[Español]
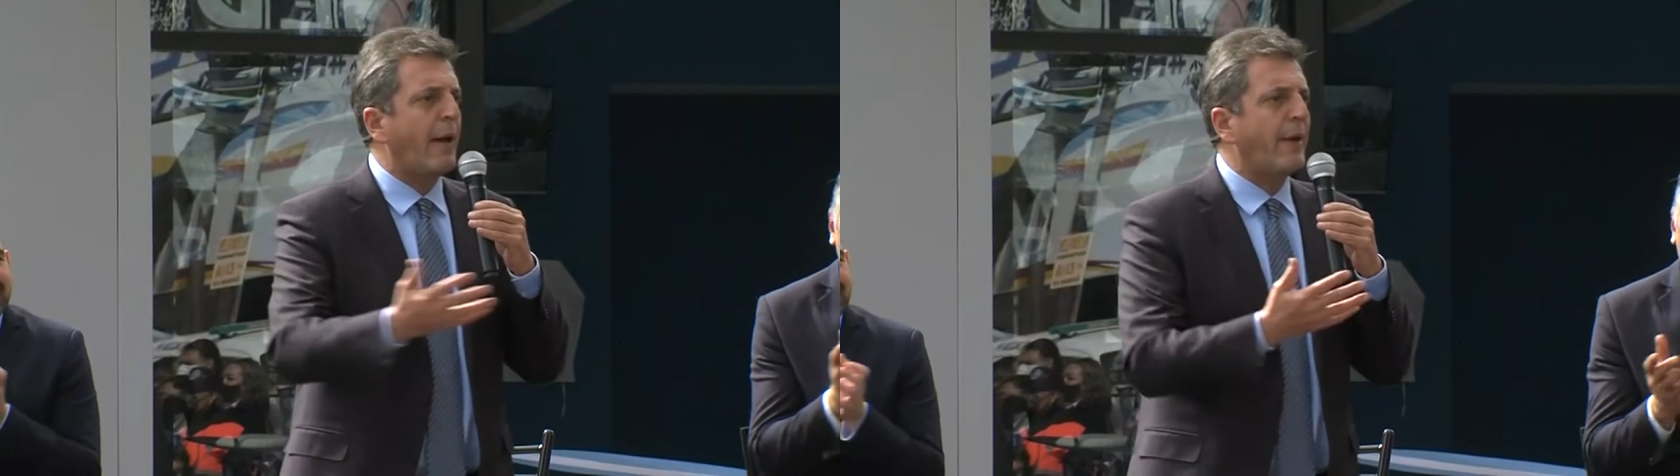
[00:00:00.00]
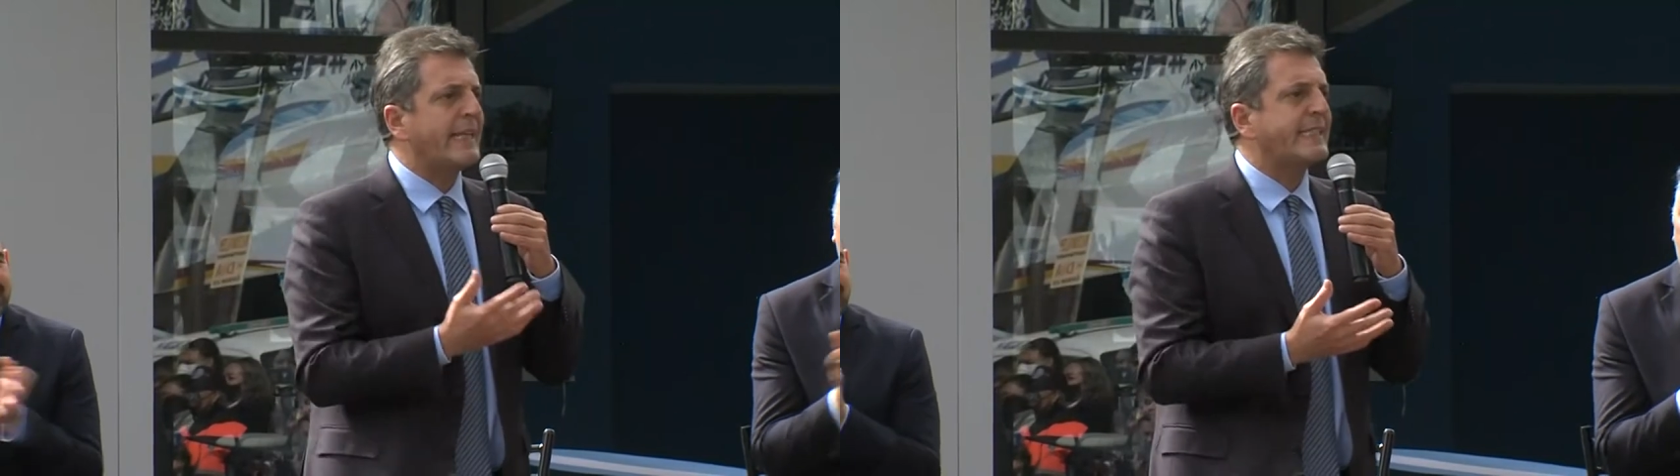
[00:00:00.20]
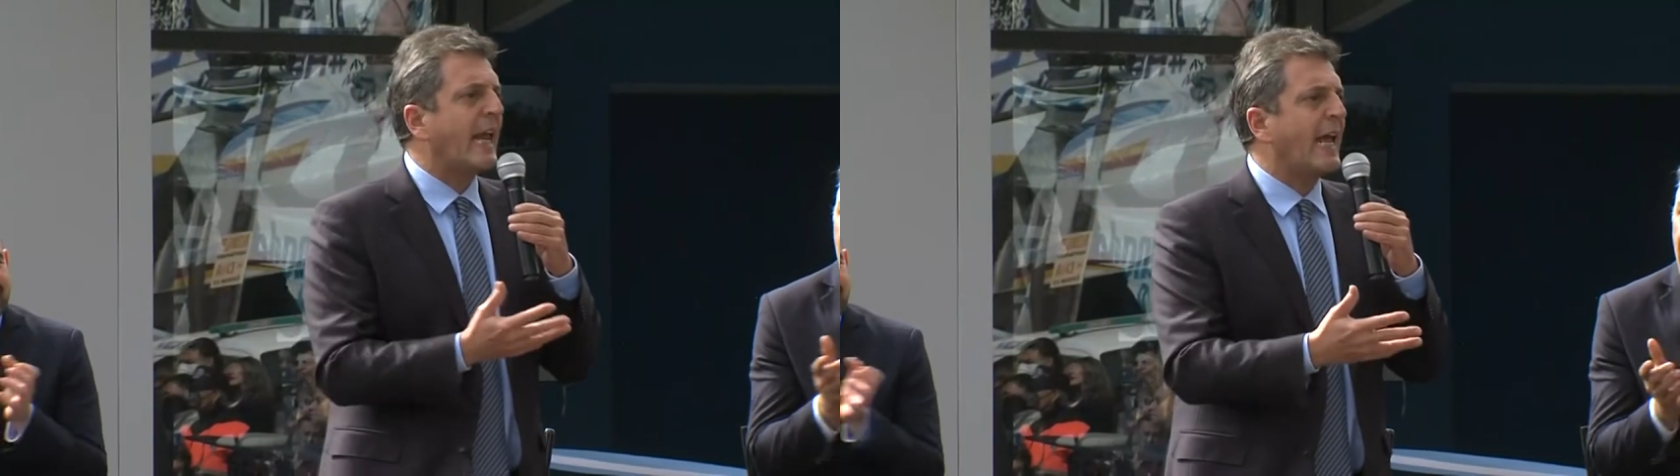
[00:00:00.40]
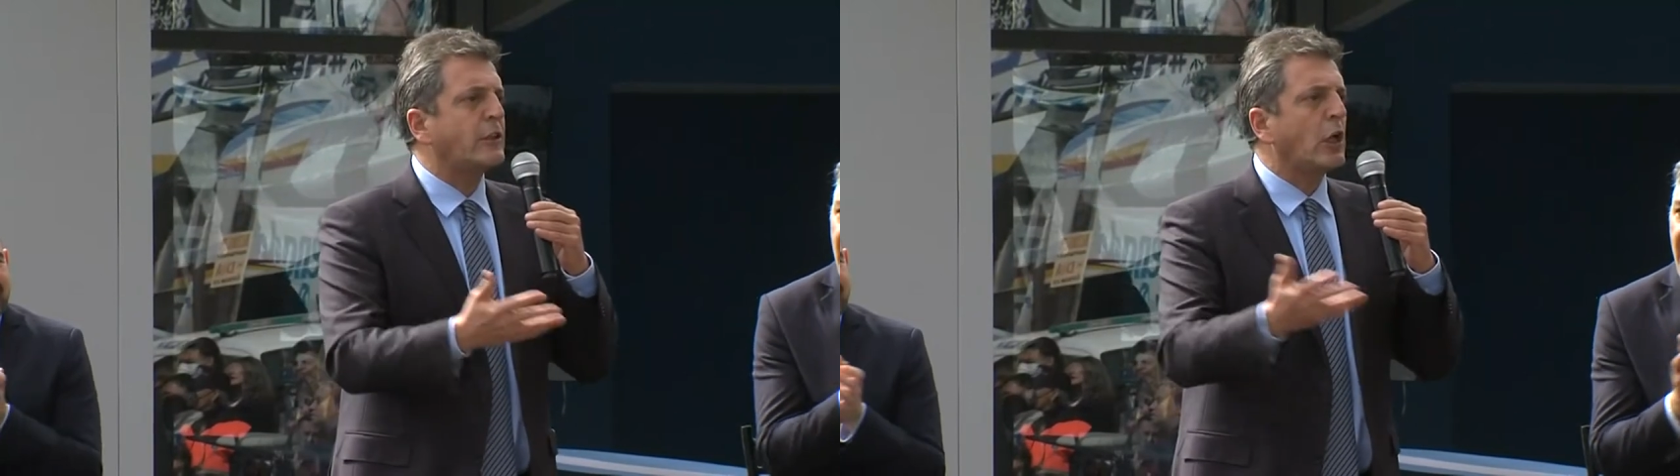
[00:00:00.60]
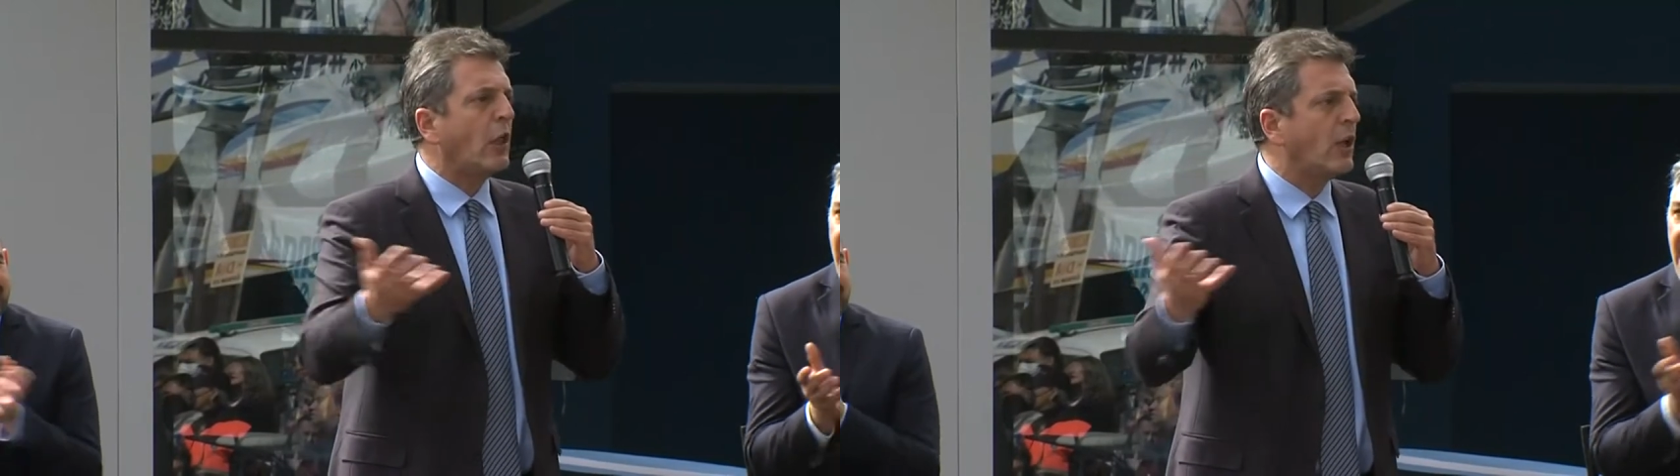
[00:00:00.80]
abrazar a
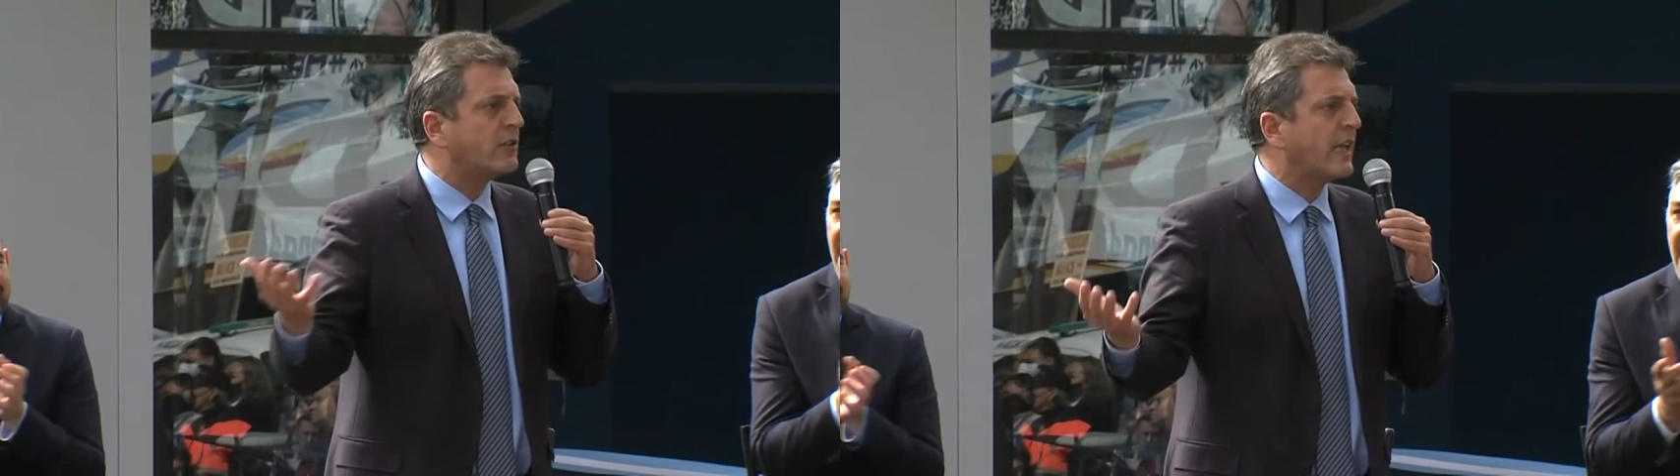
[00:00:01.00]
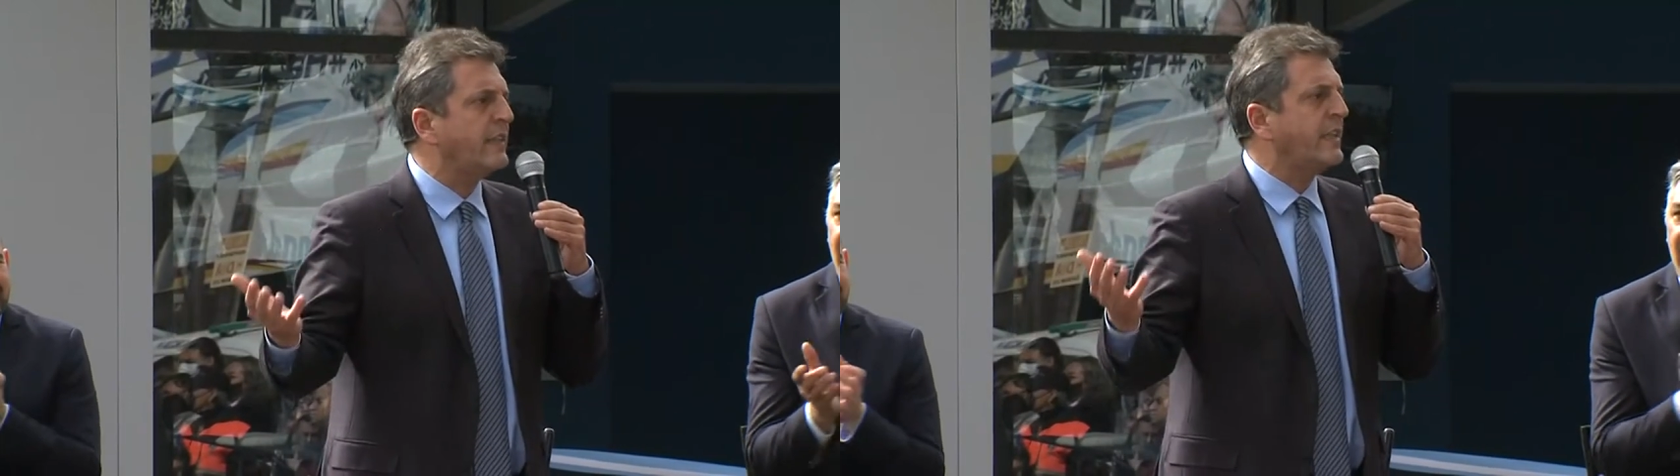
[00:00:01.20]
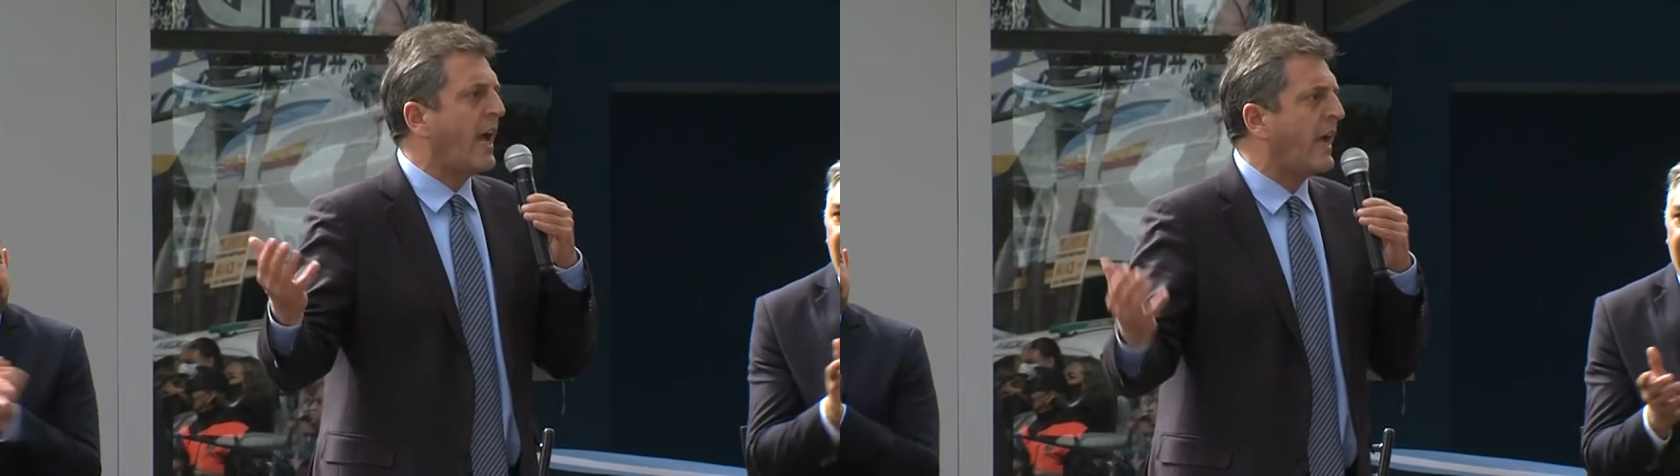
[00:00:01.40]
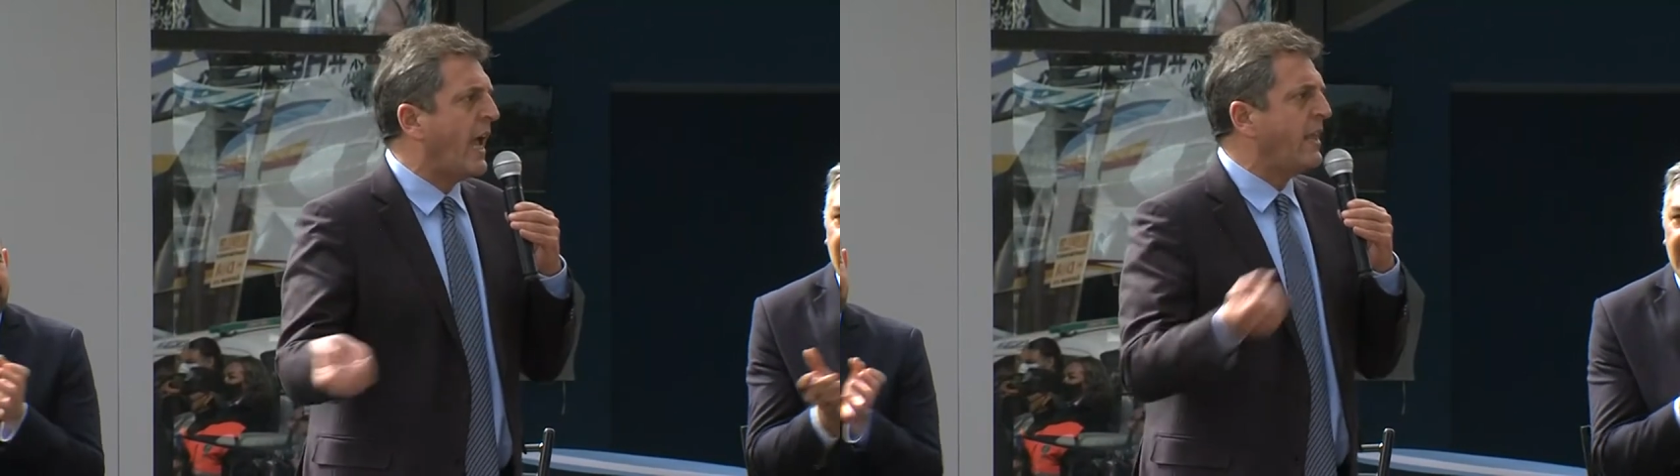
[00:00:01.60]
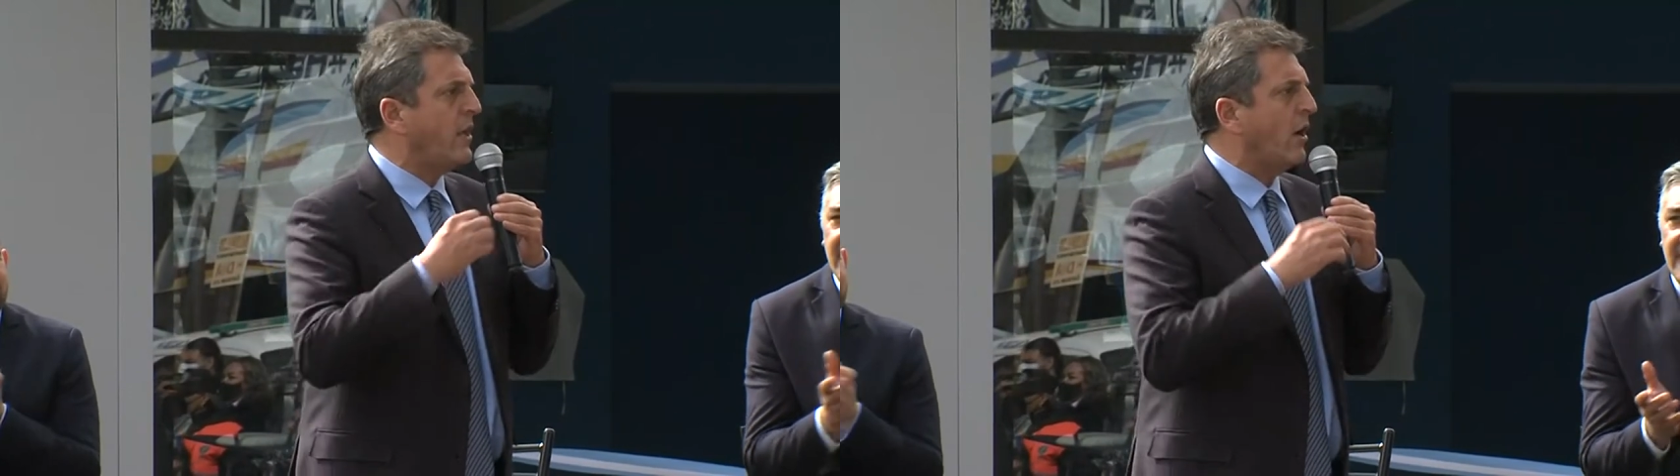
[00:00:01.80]
todos los
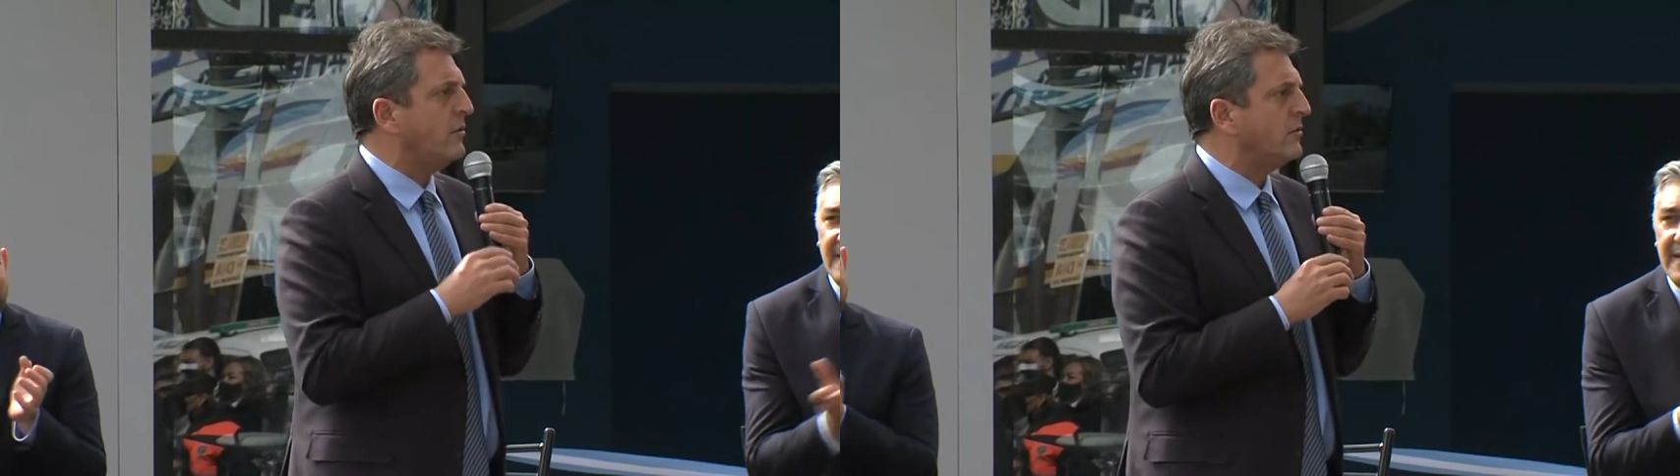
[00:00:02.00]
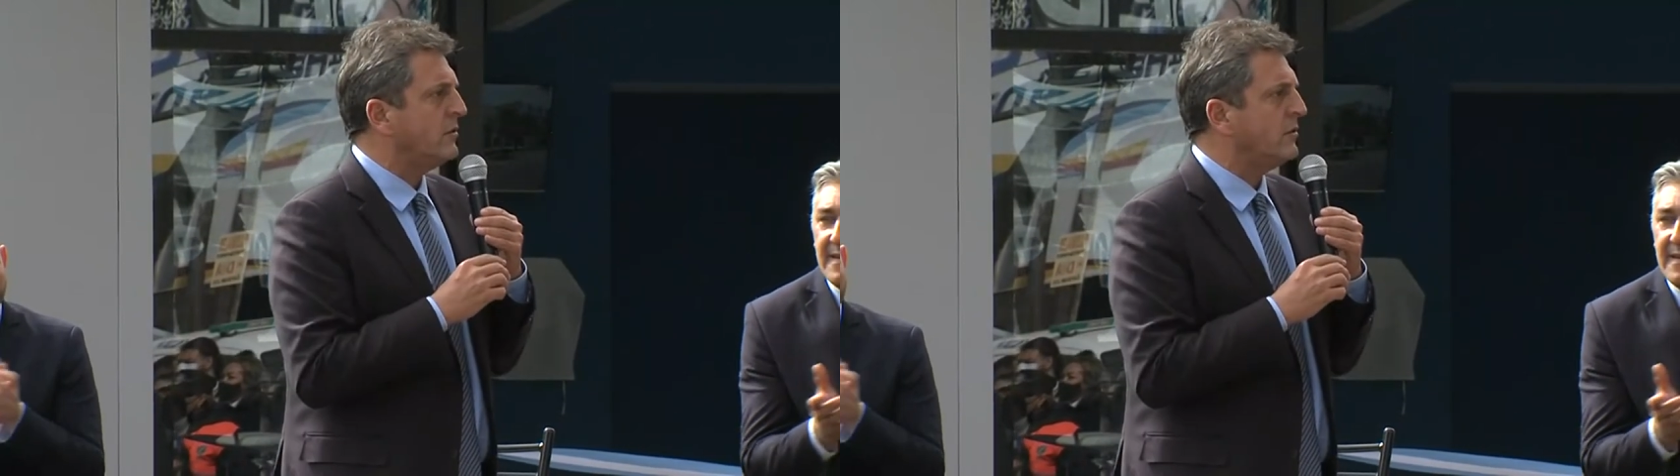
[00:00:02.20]
santiagueños